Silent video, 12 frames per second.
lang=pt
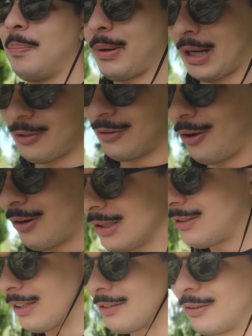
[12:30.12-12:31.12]
prédio da
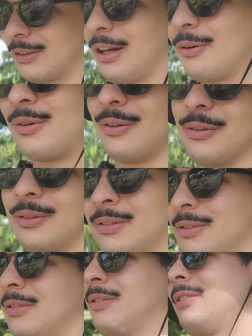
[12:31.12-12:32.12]
organização da ONU.
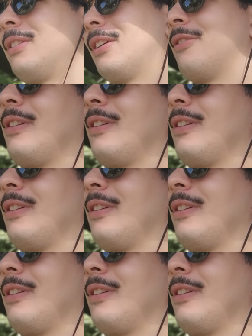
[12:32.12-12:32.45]
Então